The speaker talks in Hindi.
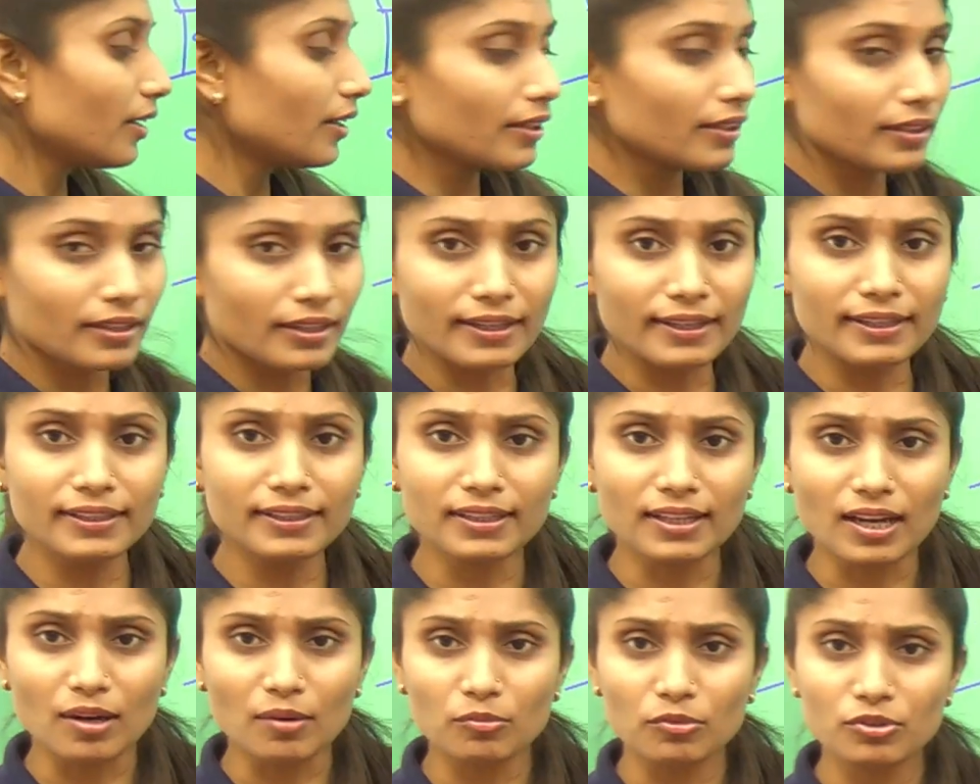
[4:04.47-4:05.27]
कई
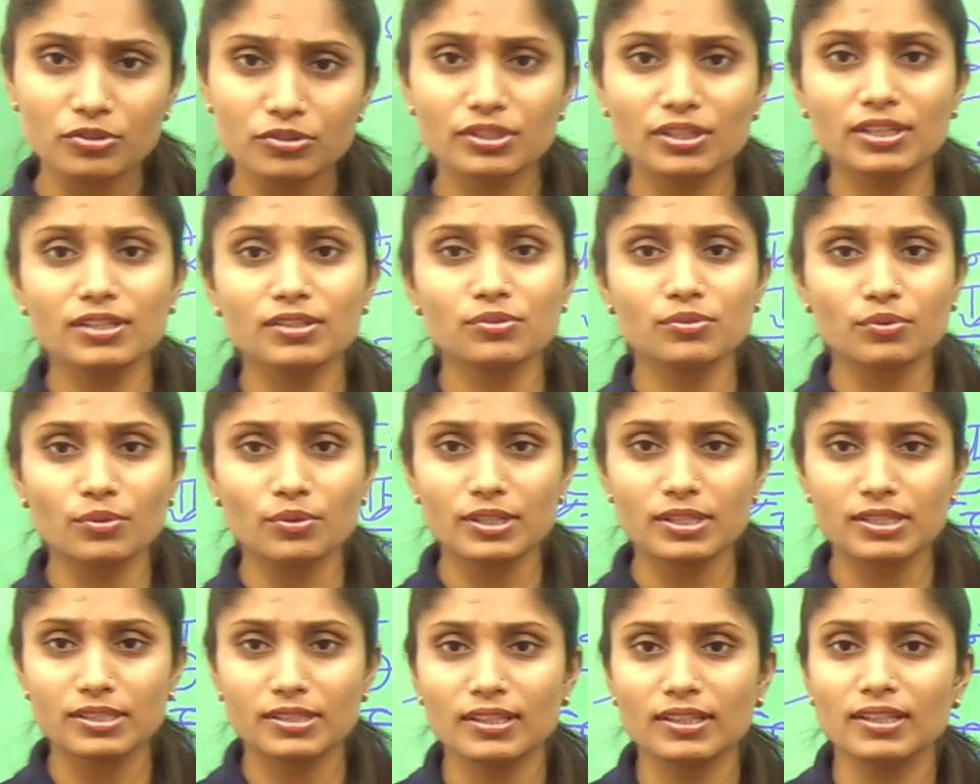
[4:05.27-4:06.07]
नामों से इसको
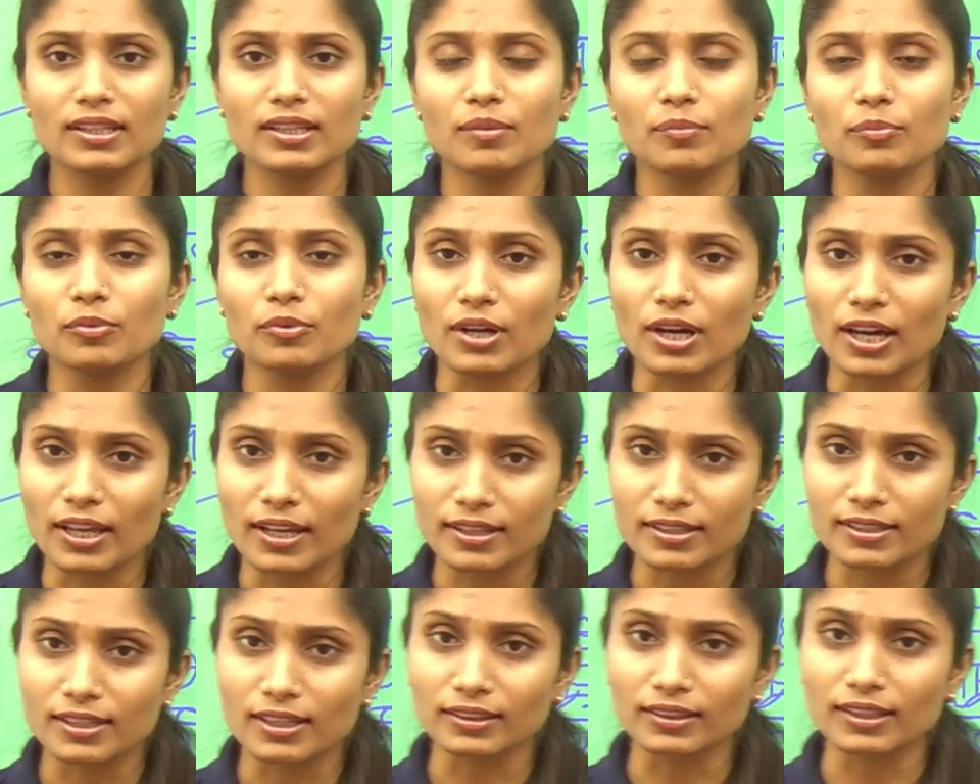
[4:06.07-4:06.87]
इसीलिए पुकारा
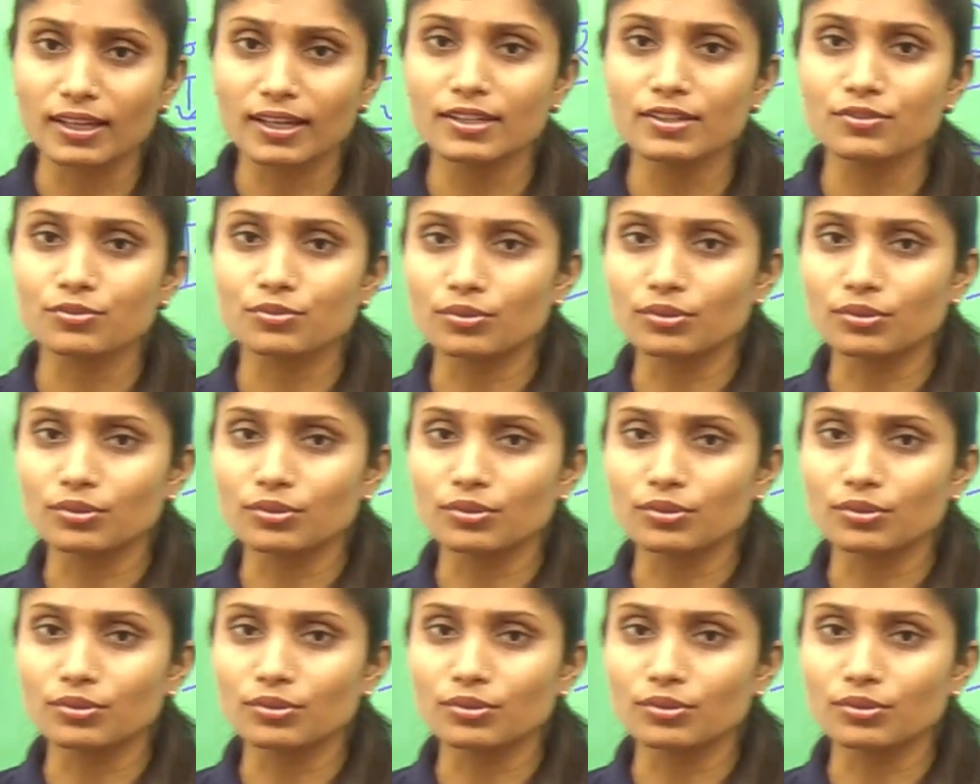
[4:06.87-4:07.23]
जाता है इसको